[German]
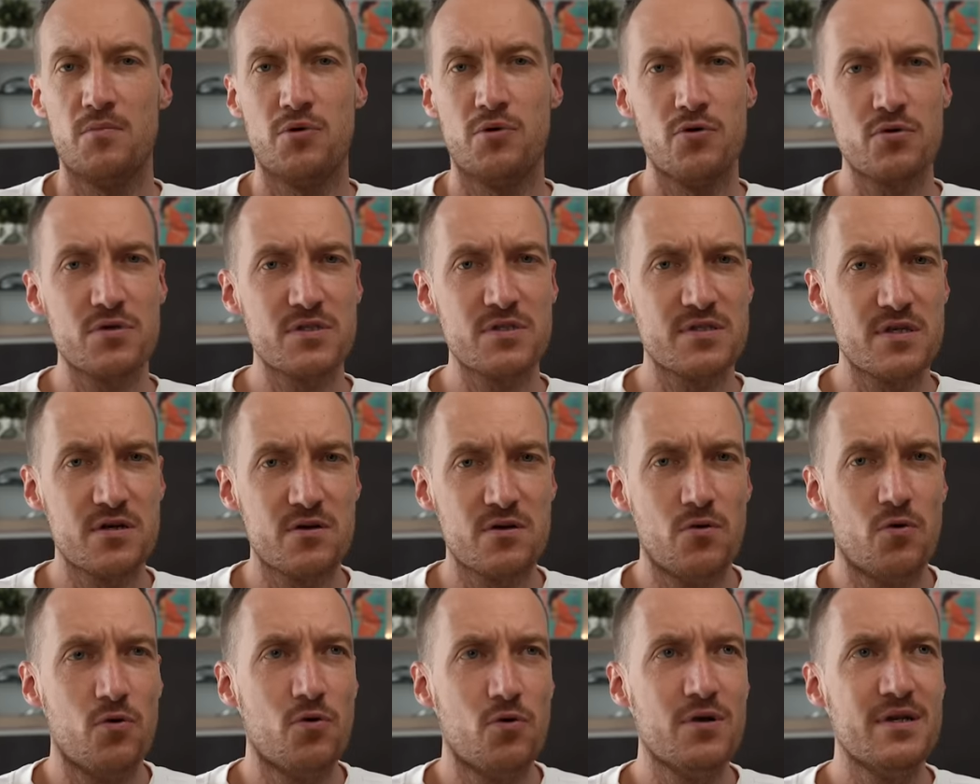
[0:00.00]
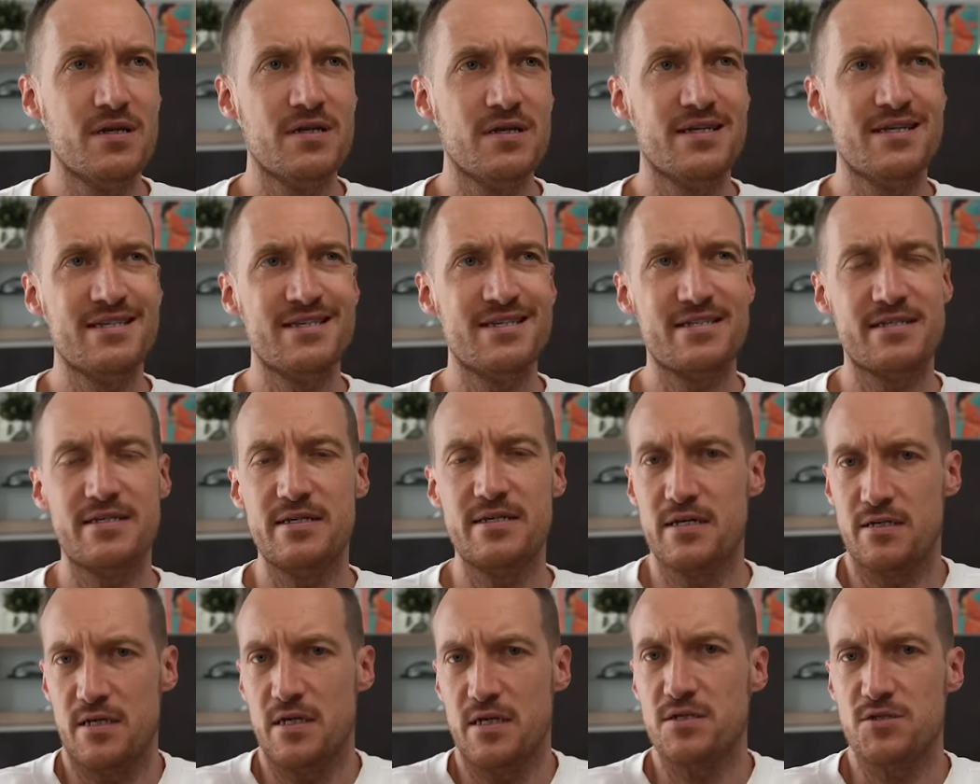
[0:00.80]
Progesteron ist
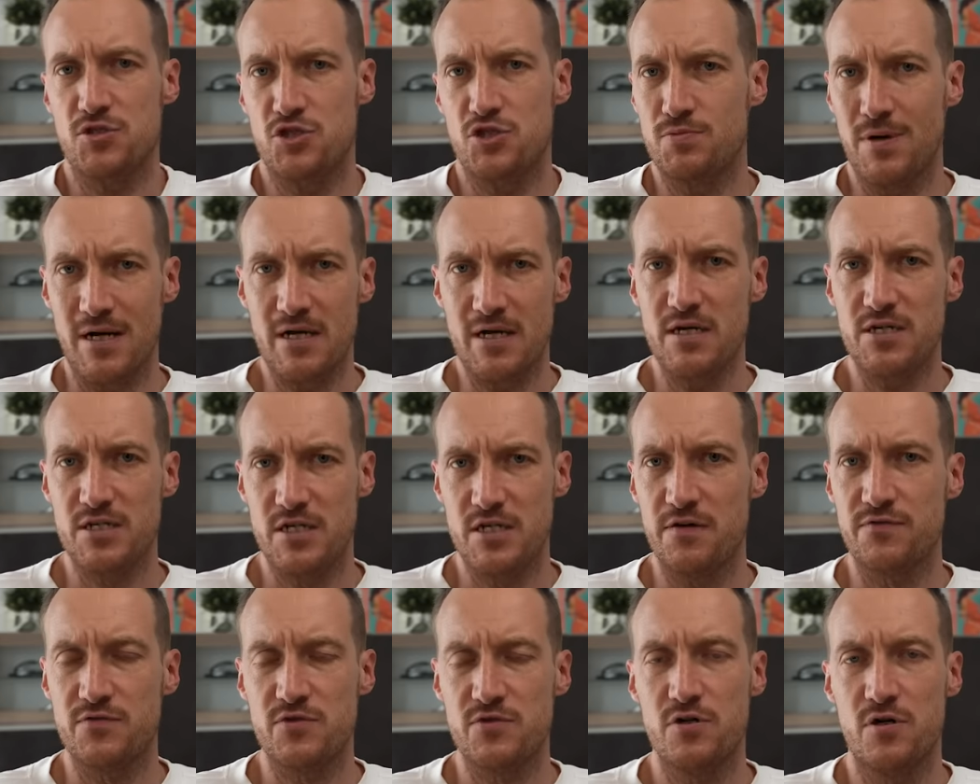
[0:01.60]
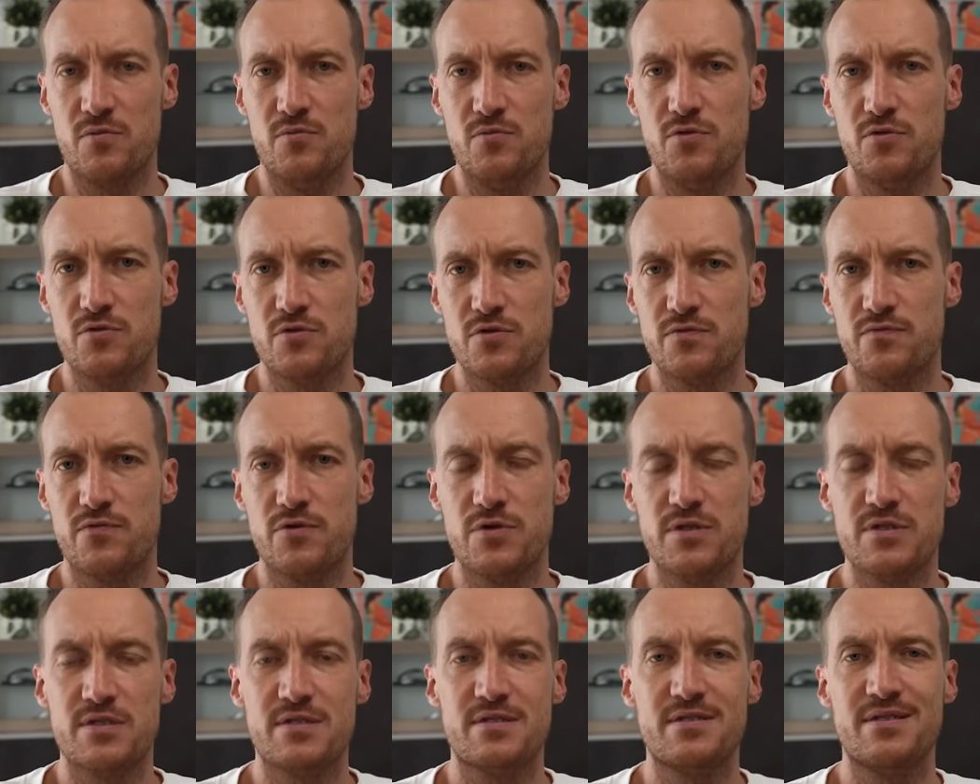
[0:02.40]
ja das Schwangerschaftshormon, so
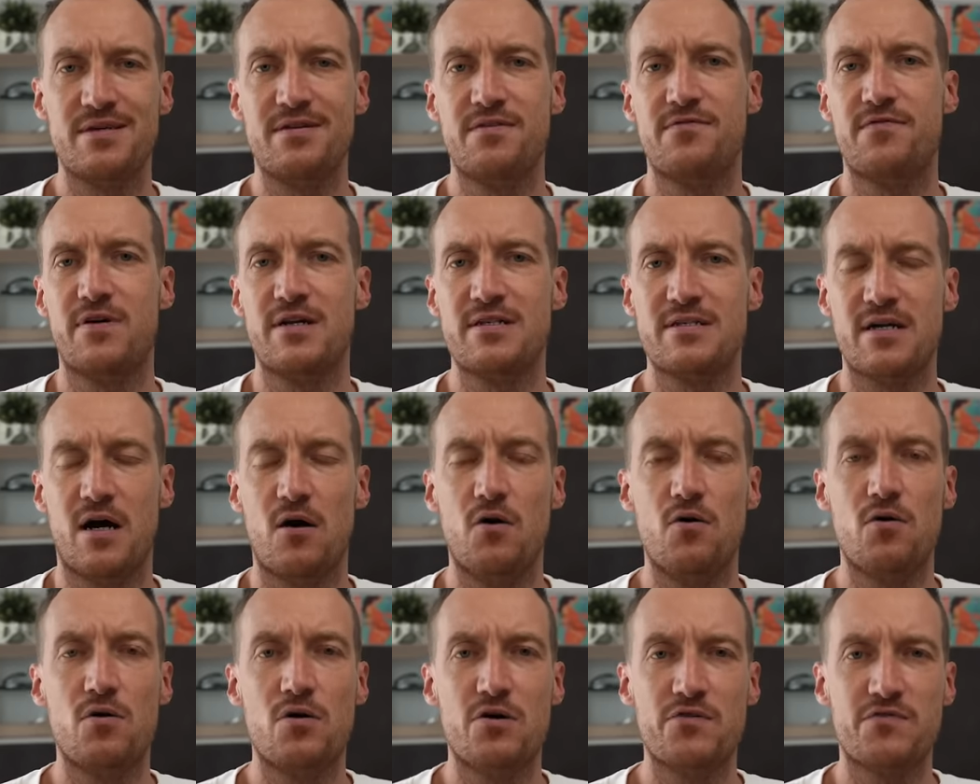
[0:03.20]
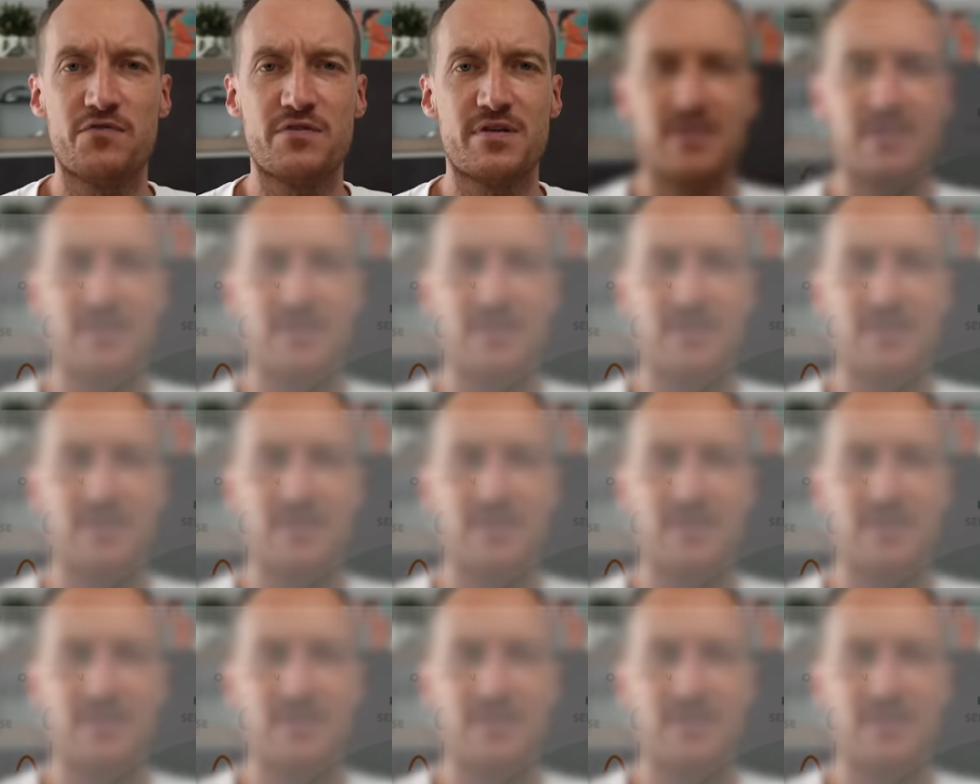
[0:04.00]
wird es jedenfalls auch oft